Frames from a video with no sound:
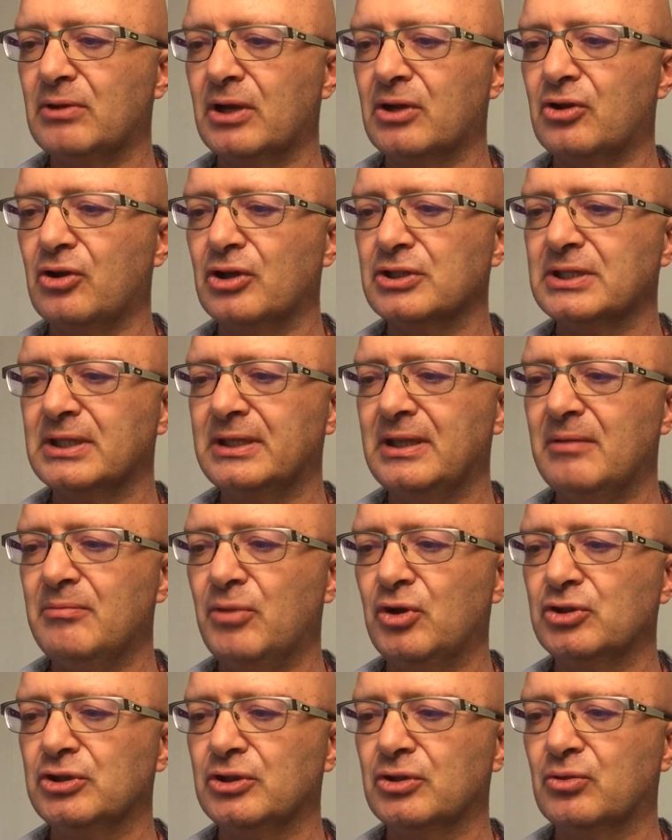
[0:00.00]
qualcosa del
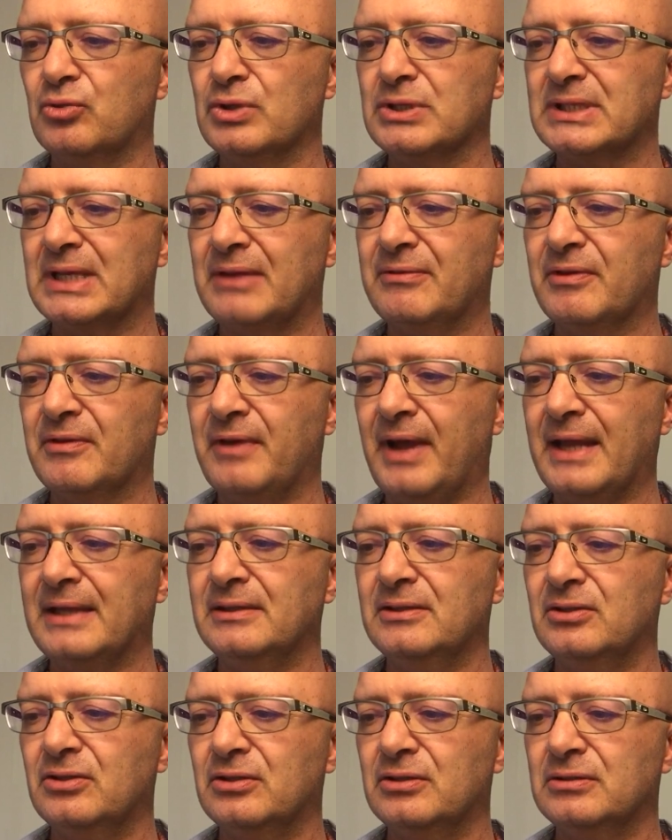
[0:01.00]
modo in cui stai
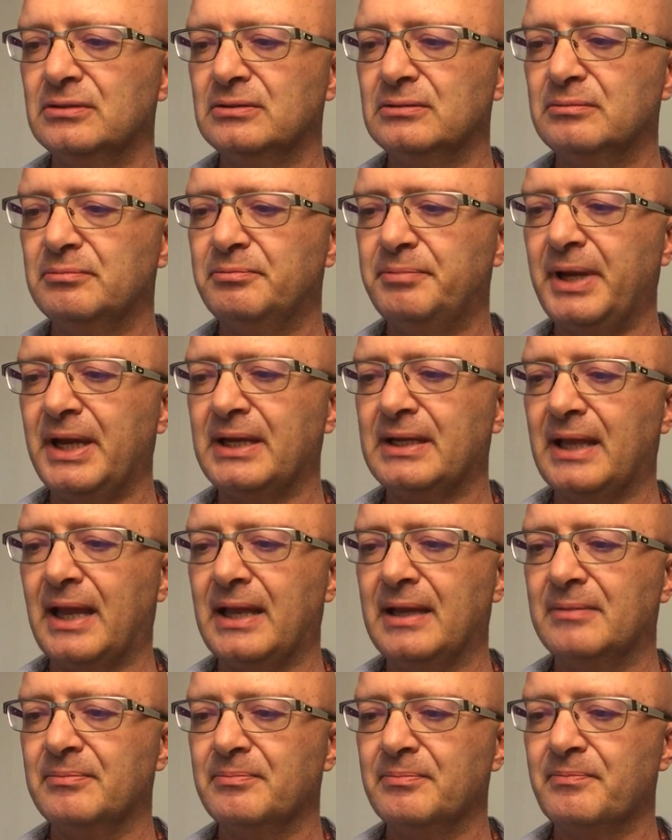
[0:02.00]
vivendo?
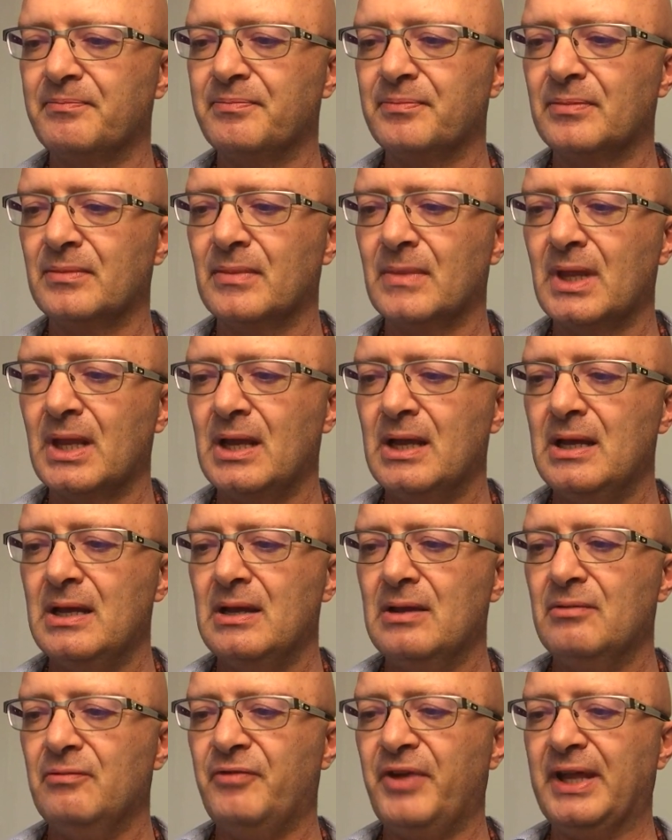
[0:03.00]
Perché?
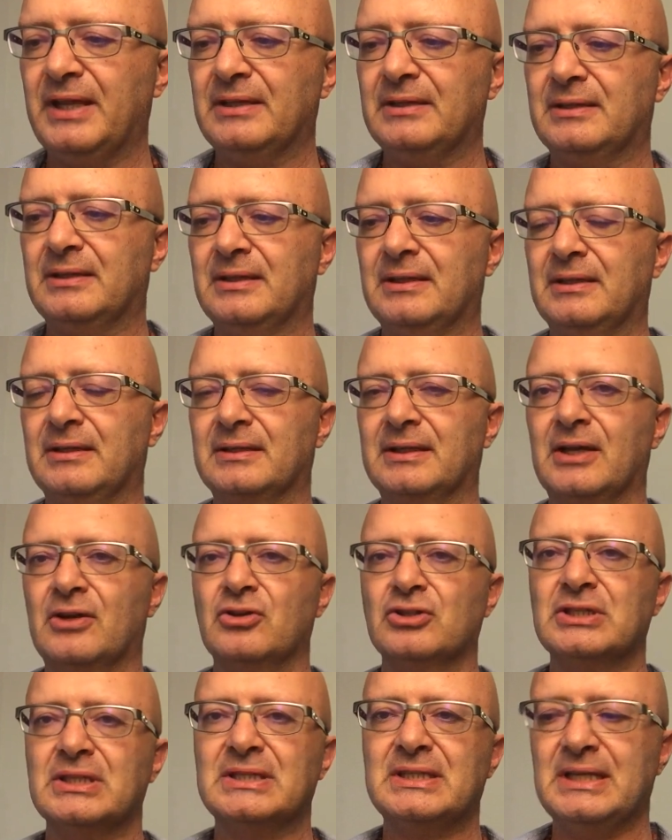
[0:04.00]
20. Che
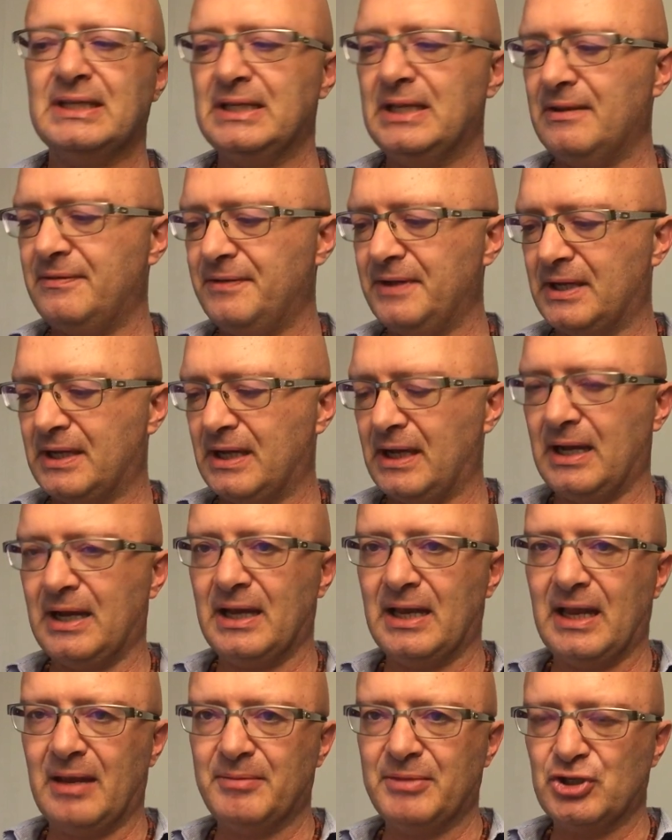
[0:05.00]
cosa
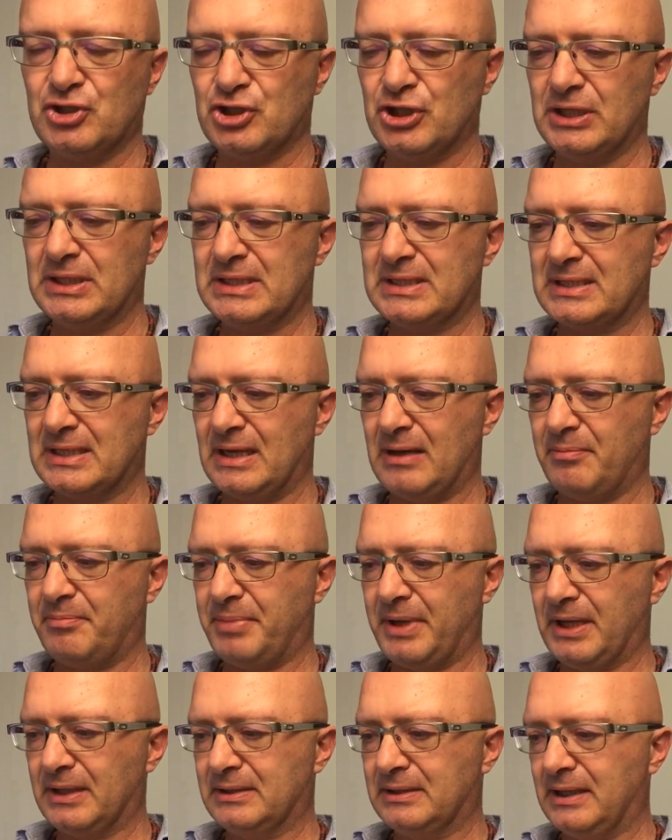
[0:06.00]
significa l'amicizia
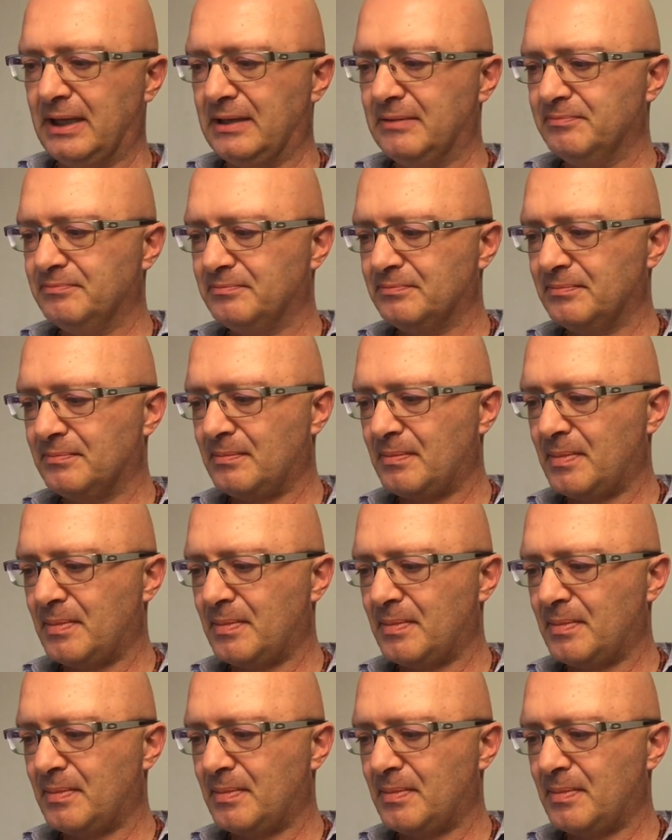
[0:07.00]
per te?